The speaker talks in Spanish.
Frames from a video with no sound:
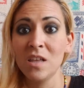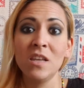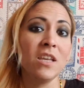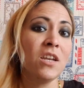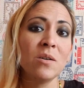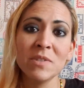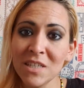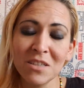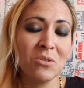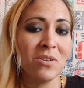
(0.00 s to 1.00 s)
y no me
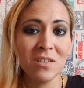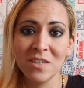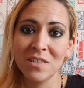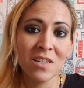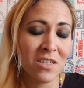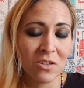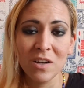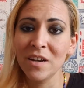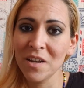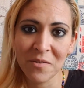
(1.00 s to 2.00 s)
siento ni triste, ni
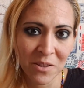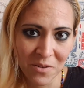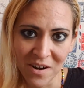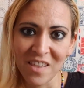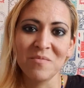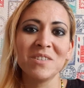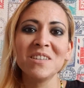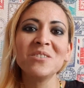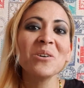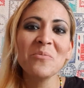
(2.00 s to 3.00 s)
sola, ni abandonada. Me
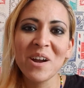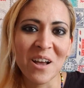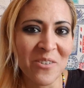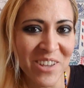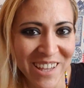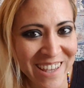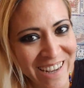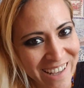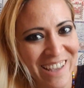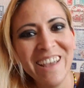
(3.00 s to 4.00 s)
siento de maravilla.